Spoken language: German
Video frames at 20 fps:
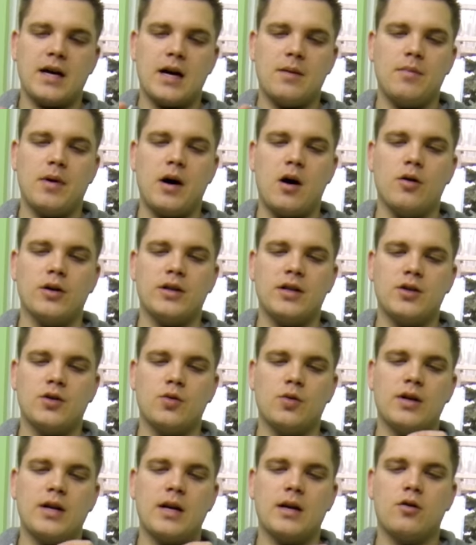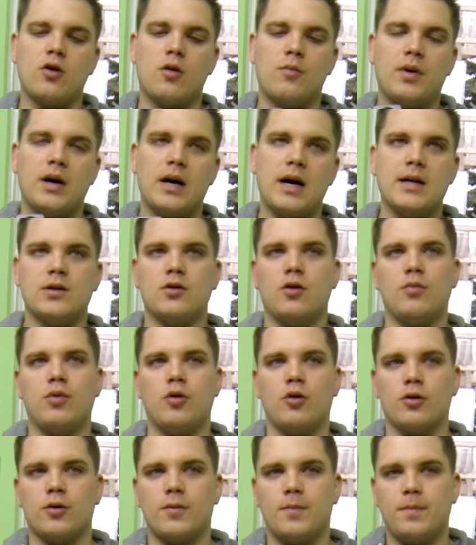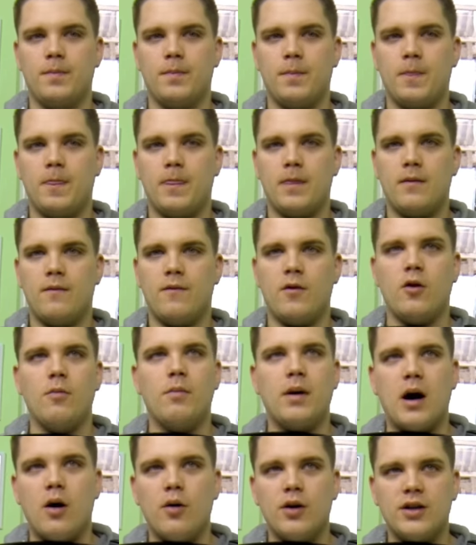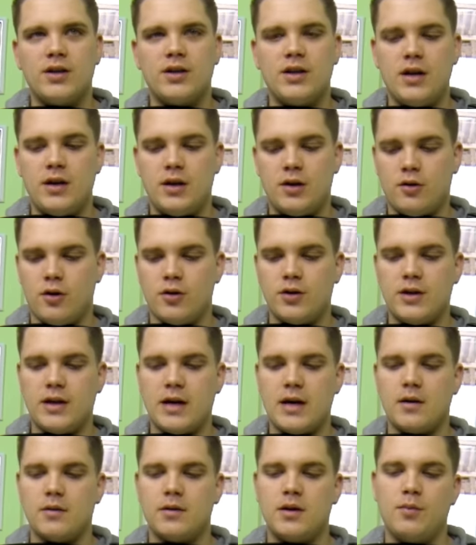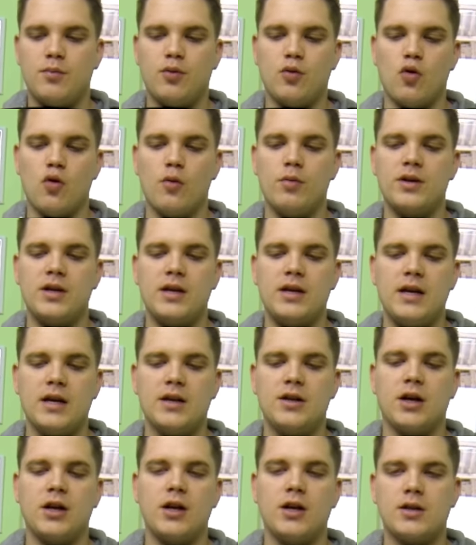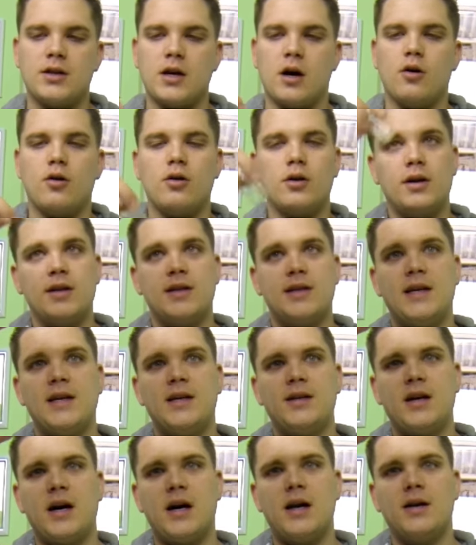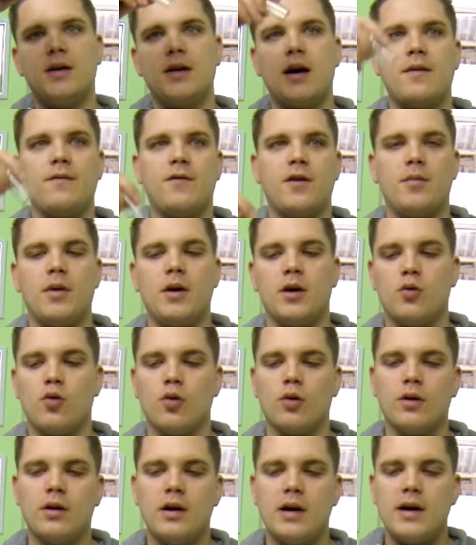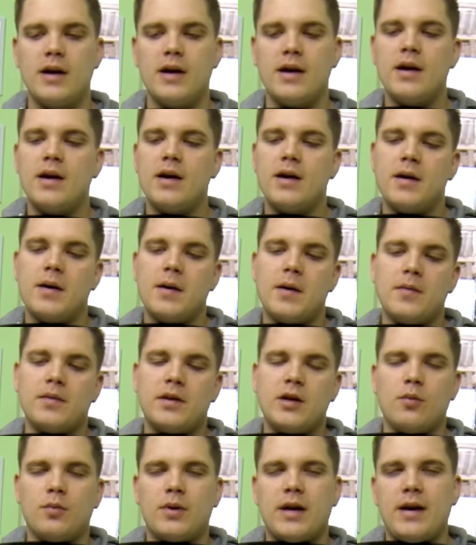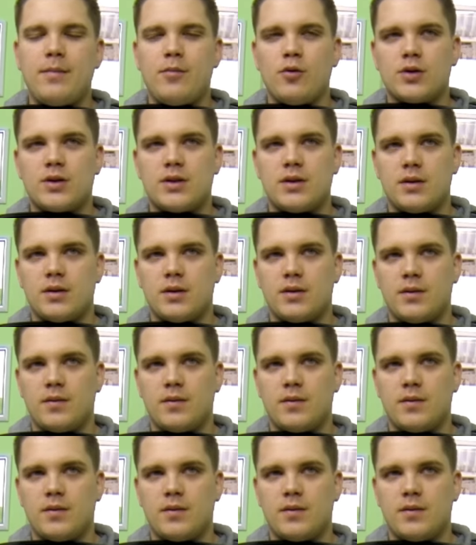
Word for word: kann, brauche ich den sogenannten Komparatorblock. Warum brauche ich den? Ich könnte ja die Probe, die hier drin ist, auch ins Licht halten, einfach mal gucken. Die Umgebungs